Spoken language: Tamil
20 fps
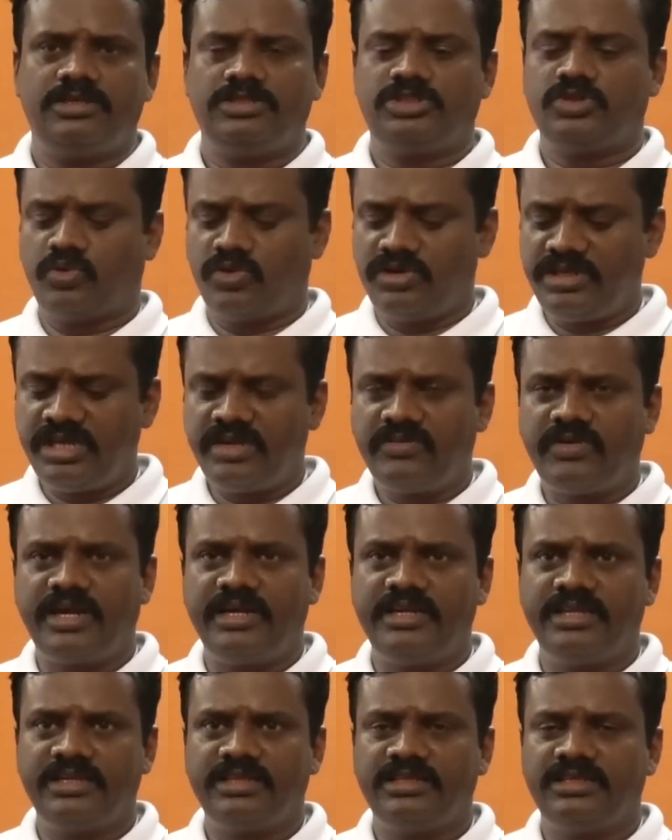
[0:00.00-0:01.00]
ஸோ ஒன் இயர்
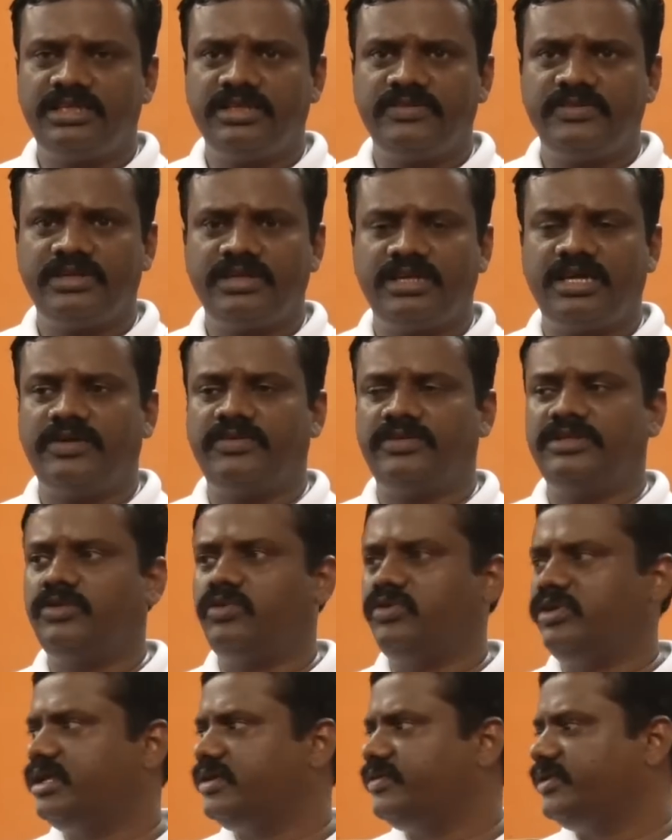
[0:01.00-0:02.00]
வாரண்டி இருக்குது டிவிக்கு நாங்கள் வந்து
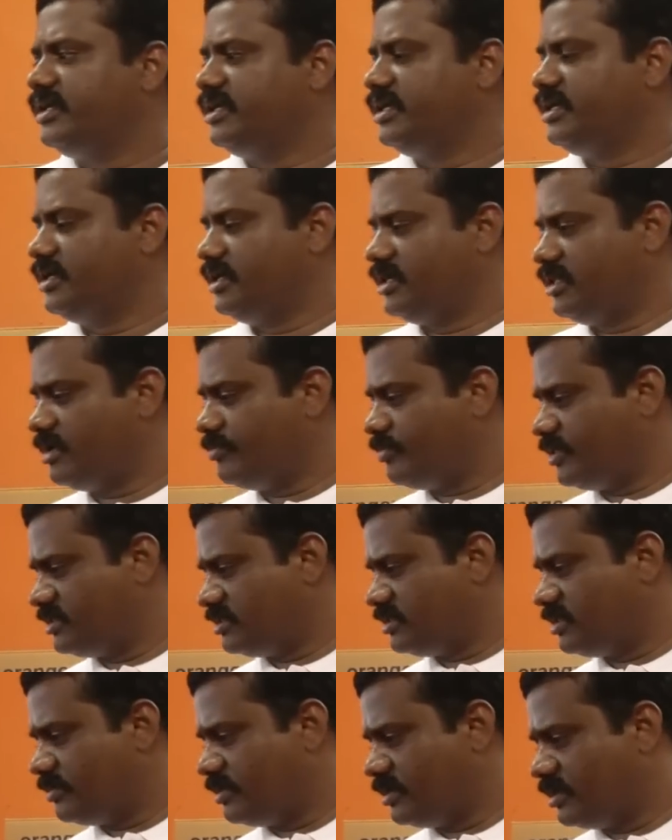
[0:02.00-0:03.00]
ஒன் இயர் வரைக்கும் ஏதாவது
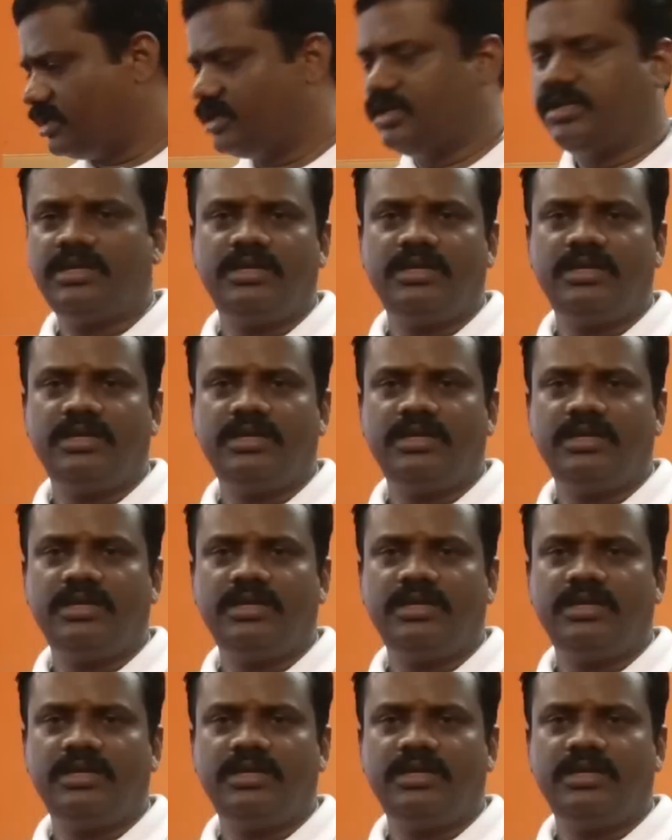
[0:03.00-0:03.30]
பிரச்சனை அப்படின்னா